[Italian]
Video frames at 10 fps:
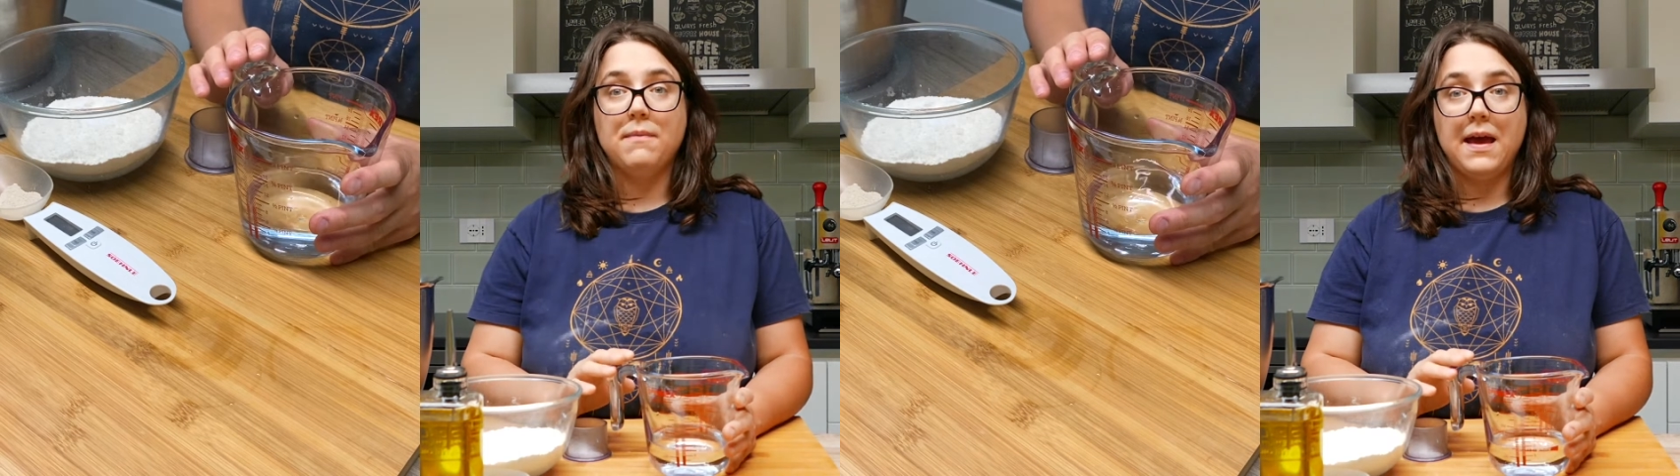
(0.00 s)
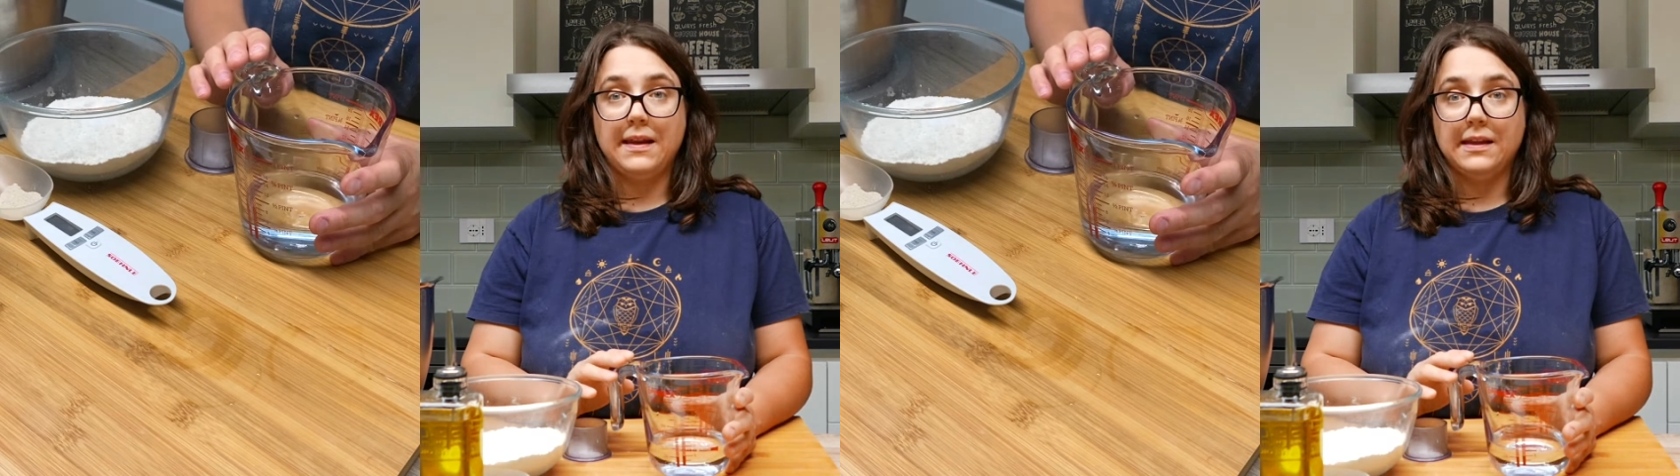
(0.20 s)

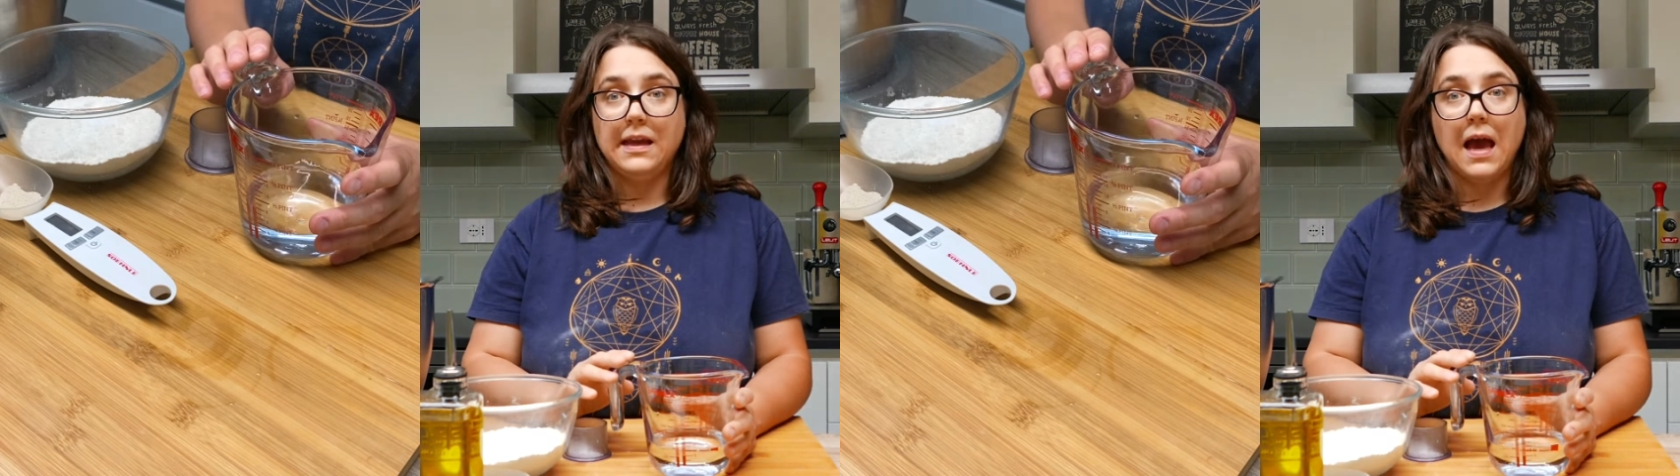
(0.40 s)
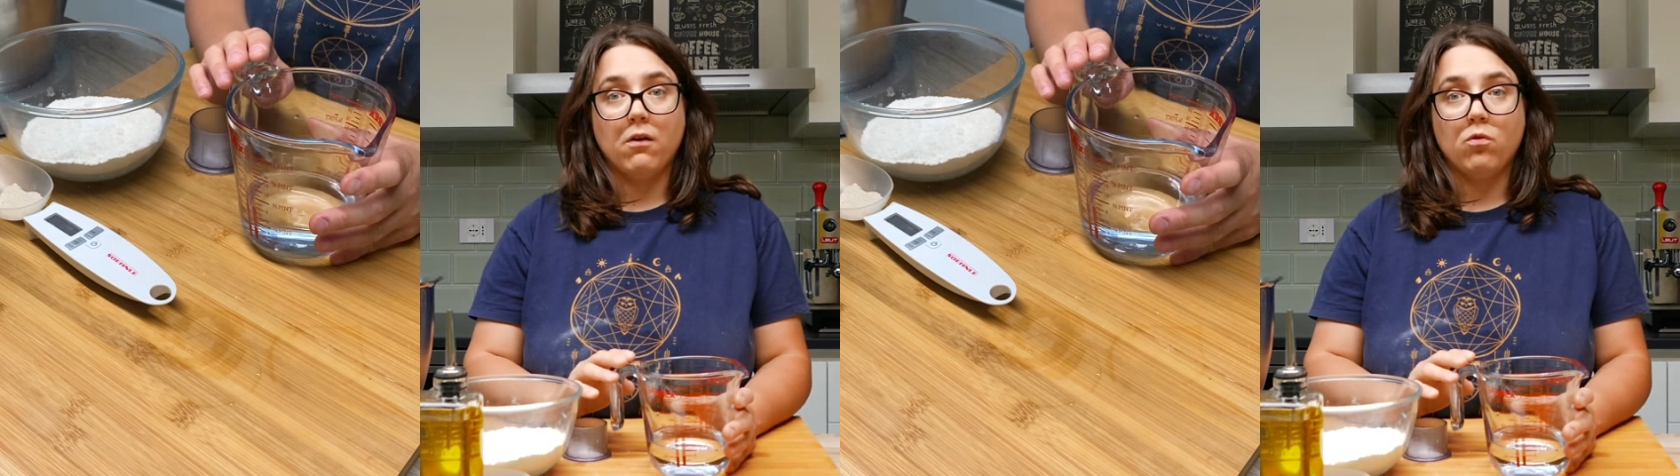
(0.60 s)
ml
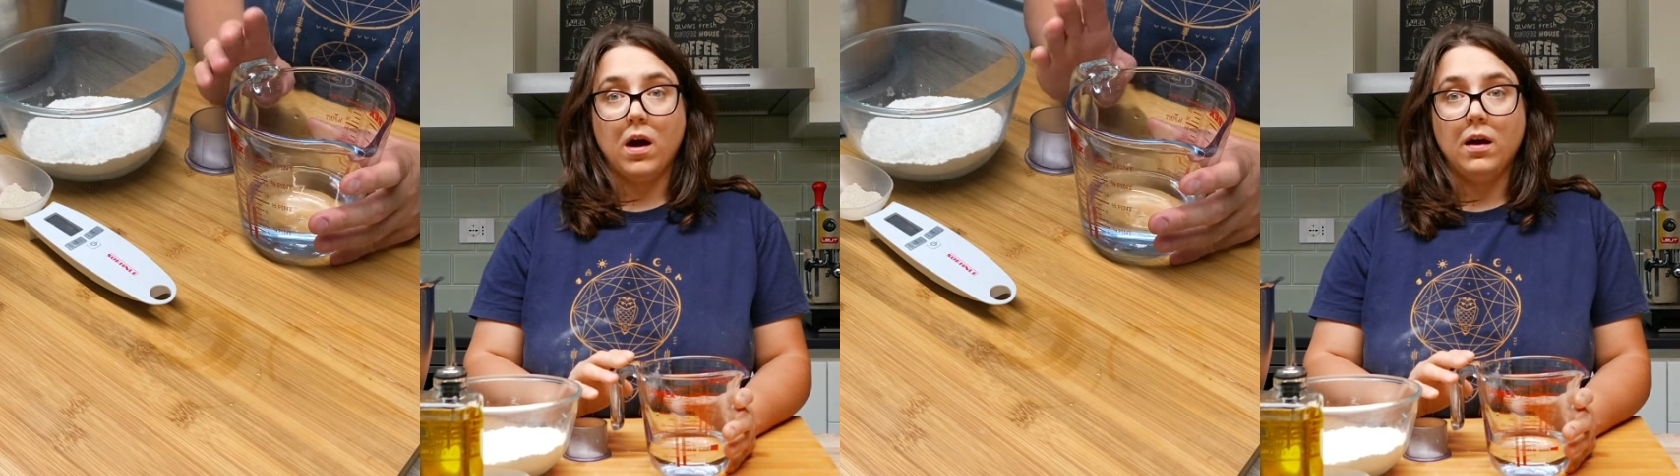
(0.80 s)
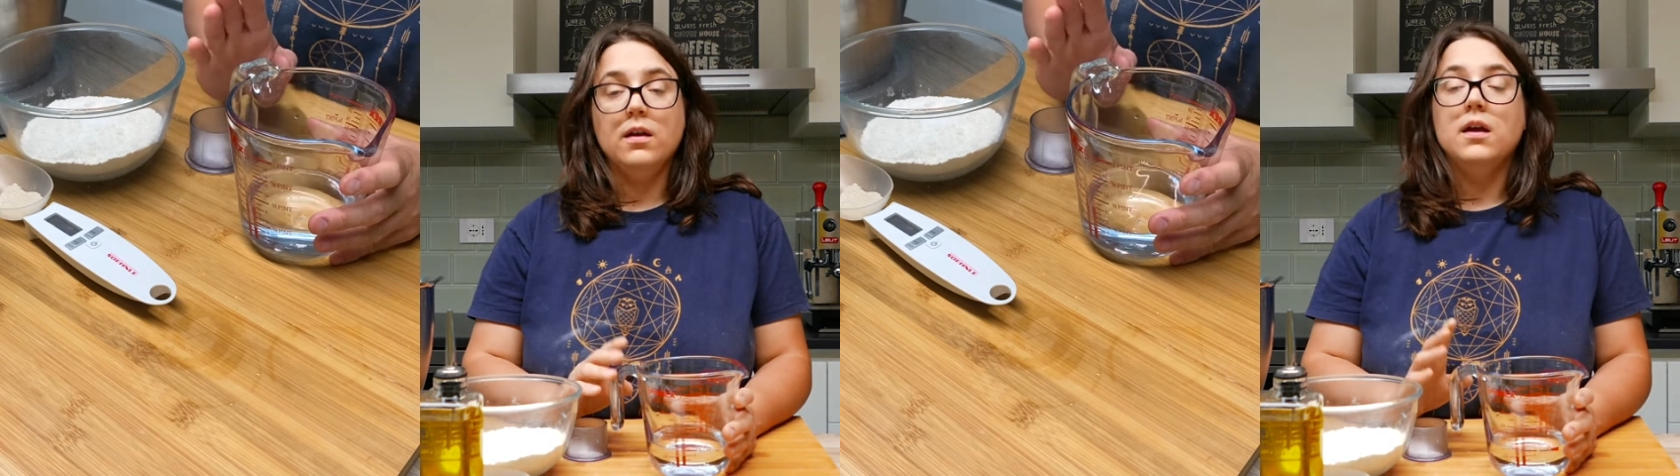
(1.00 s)
di
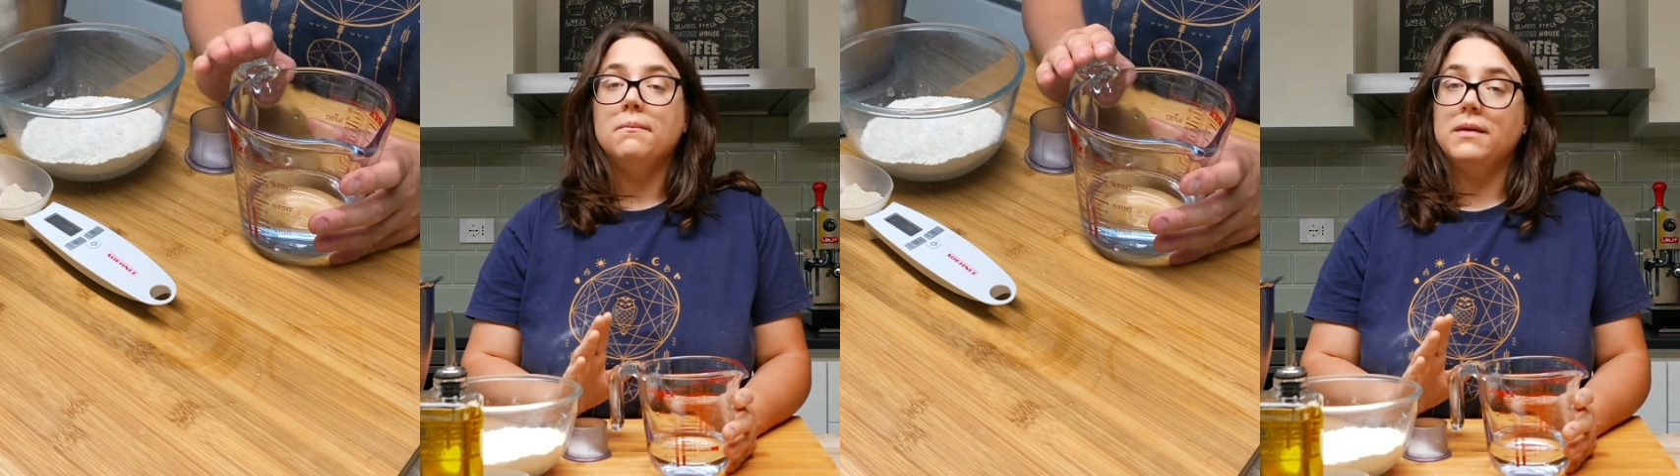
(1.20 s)
acqua,